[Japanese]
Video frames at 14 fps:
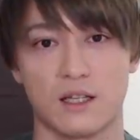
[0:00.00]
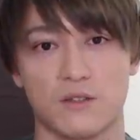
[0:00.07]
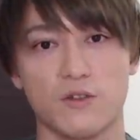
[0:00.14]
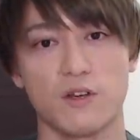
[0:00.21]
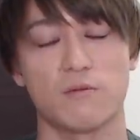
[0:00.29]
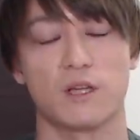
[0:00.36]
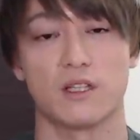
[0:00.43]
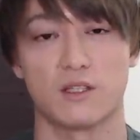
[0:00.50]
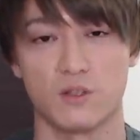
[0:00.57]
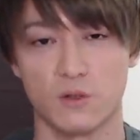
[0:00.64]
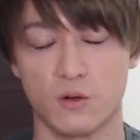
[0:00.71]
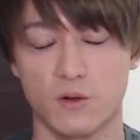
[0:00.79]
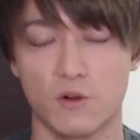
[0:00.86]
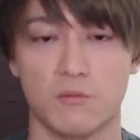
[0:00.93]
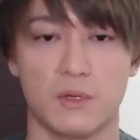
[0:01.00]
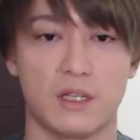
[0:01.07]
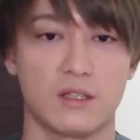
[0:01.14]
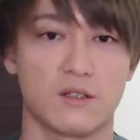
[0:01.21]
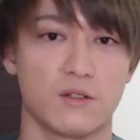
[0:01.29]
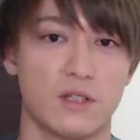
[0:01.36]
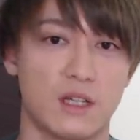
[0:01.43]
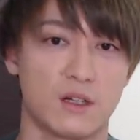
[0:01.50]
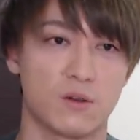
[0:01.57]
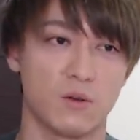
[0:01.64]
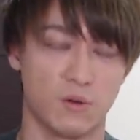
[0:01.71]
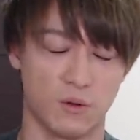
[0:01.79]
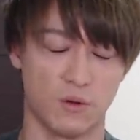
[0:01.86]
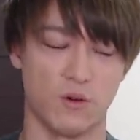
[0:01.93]
例えばですよ、コメントで
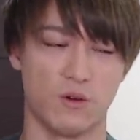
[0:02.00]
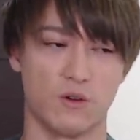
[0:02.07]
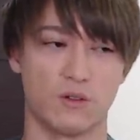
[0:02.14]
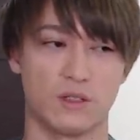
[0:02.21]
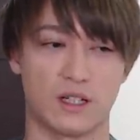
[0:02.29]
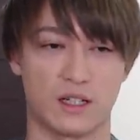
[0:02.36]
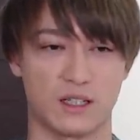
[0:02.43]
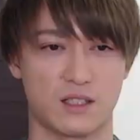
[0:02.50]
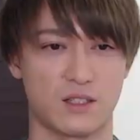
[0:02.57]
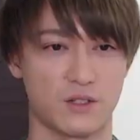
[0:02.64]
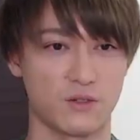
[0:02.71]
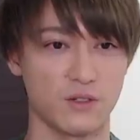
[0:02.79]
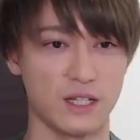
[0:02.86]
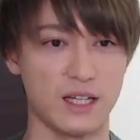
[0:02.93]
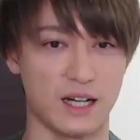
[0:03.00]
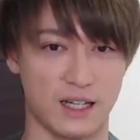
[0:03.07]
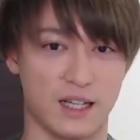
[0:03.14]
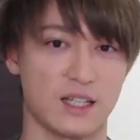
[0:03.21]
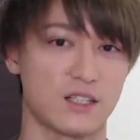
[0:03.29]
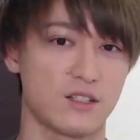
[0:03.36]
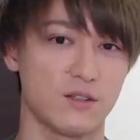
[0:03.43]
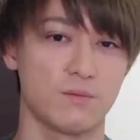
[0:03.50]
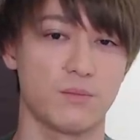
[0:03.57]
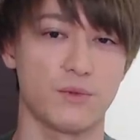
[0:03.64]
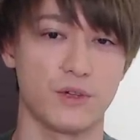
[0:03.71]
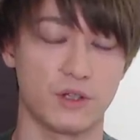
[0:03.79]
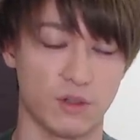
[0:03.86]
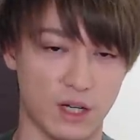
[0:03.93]
こう、なんか作りが安っ
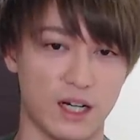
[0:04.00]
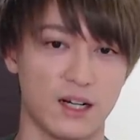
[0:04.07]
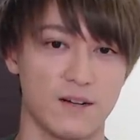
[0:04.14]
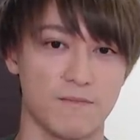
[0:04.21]
ぽいとか、